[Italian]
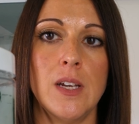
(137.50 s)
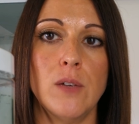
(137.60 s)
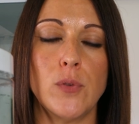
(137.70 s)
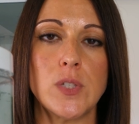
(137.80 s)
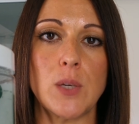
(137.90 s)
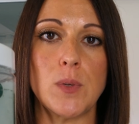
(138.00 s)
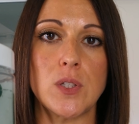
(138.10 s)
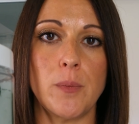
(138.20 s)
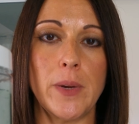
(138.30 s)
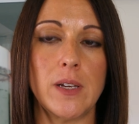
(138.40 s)
forse
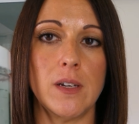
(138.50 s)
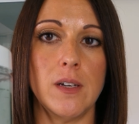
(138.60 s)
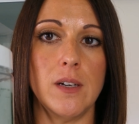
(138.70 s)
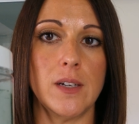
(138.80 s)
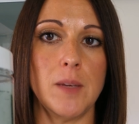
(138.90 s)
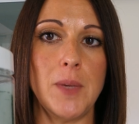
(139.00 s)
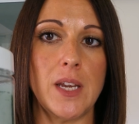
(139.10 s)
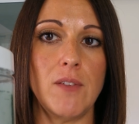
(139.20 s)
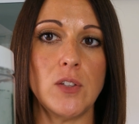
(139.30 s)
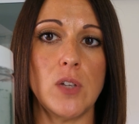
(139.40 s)
questo pack eh, che mi è
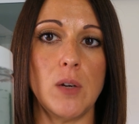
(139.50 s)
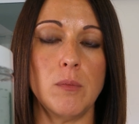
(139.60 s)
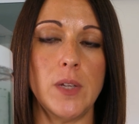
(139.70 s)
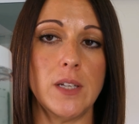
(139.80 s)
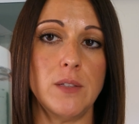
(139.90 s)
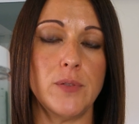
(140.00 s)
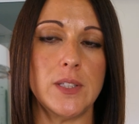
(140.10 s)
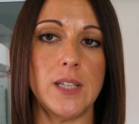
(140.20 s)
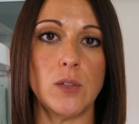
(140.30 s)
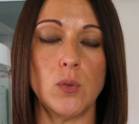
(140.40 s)
arrivato era, era
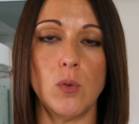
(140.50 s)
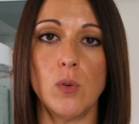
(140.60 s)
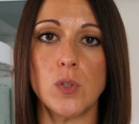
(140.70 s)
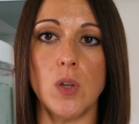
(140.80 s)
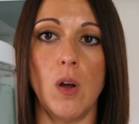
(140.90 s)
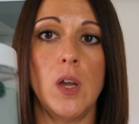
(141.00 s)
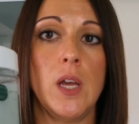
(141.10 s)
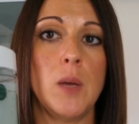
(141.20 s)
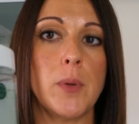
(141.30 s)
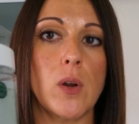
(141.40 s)
difettato non lo so
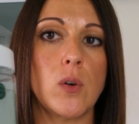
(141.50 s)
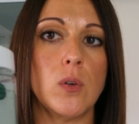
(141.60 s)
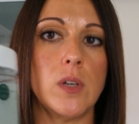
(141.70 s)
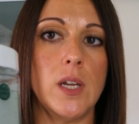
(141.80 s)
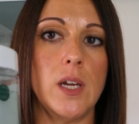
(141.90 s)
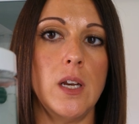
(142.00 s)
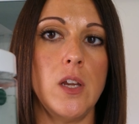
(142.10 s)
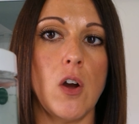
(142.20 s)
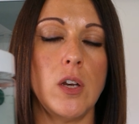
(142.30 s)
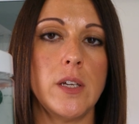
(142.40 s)
però con eh, gli
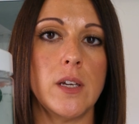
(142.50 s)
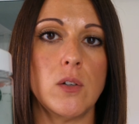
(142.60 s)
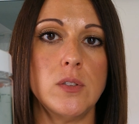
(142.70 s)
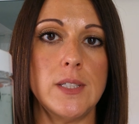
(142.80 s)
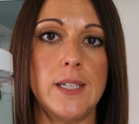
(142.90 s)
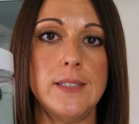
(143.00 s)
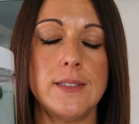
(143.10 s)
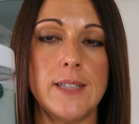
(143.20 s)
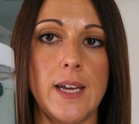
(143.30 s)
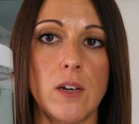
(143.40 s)
oli che contiene
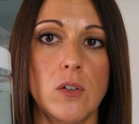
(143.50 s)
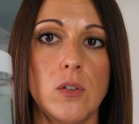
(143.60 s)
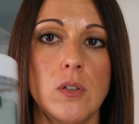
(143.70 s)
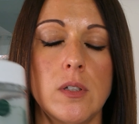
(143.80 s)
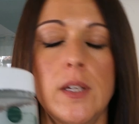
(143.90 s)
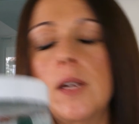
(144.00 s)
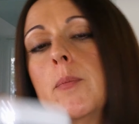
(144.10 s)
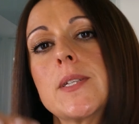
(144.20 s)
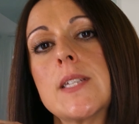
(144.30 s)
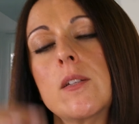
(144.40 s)
all'interno e
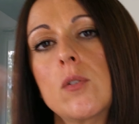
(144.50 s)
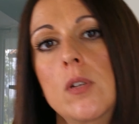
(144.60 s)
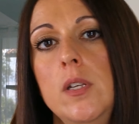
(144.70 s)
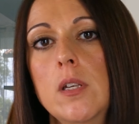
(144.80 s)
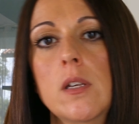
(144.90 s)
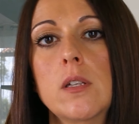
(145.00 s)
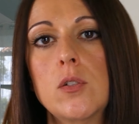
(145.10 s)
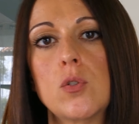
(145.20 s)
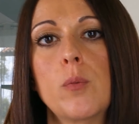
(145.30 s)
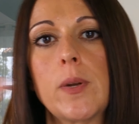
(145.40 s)
passandoli
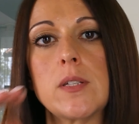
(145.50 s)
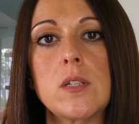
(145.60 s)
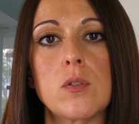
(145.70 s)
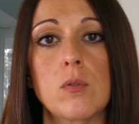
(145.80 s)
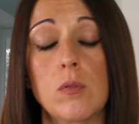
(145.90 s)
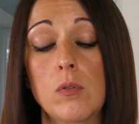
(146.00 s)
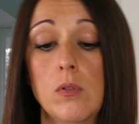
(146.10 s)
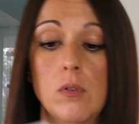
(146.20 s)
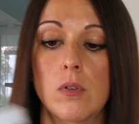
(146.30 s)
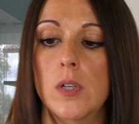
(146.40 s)
sopra si
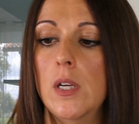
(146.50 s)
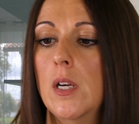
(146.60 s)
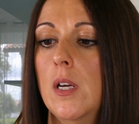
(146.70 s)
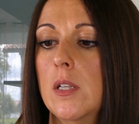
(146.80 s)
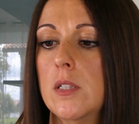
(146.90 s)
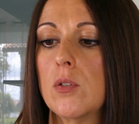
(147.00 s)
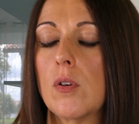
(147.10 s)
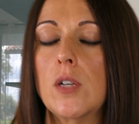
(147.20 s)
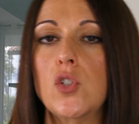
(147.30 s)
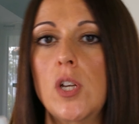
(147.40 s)
sono si sono
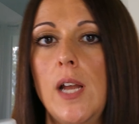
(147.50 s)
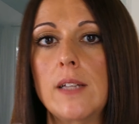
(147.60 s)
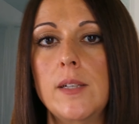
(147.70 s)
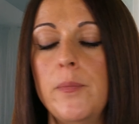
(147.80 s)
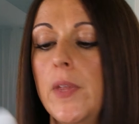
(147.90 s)
cancellate.